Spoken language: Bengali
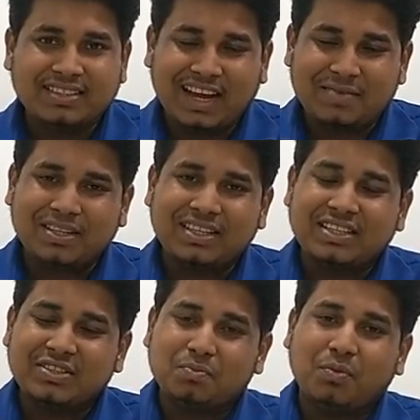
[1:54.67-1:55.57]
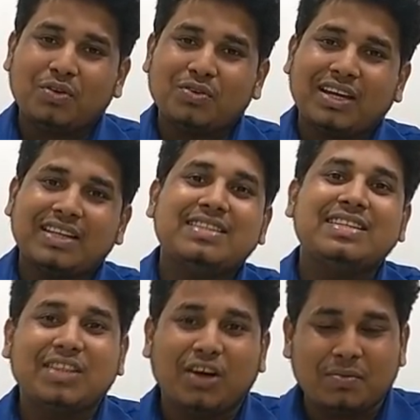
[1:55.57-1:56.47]
যে আমাদের কিন্তু পরকালে
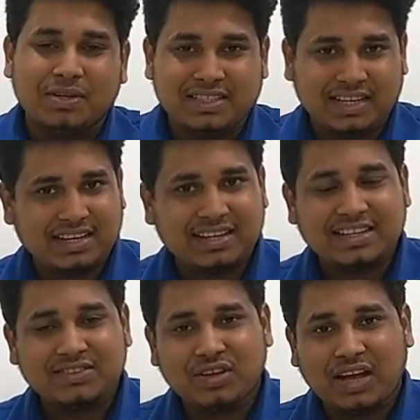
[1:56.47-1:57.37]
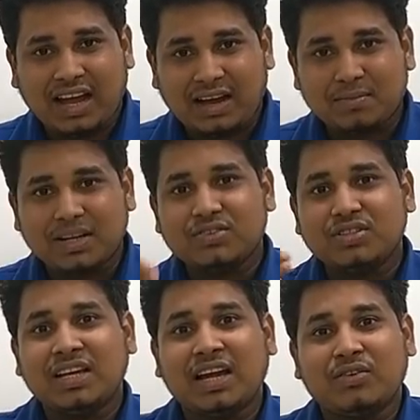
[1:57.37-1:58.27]
যেতে হবে সেখানে কিন্তু আমরা
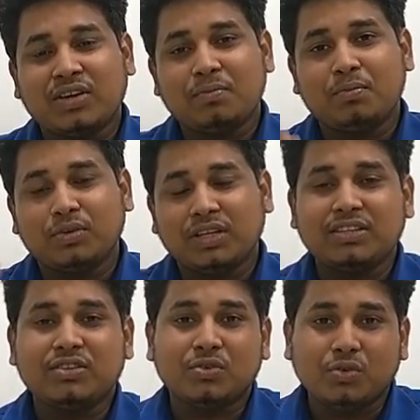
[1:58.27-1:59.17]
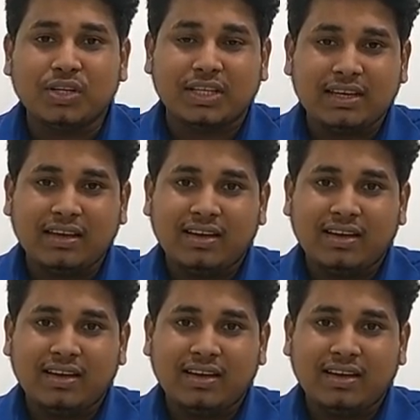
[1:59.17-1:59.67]
যদি কাউকে প্রতারিত করি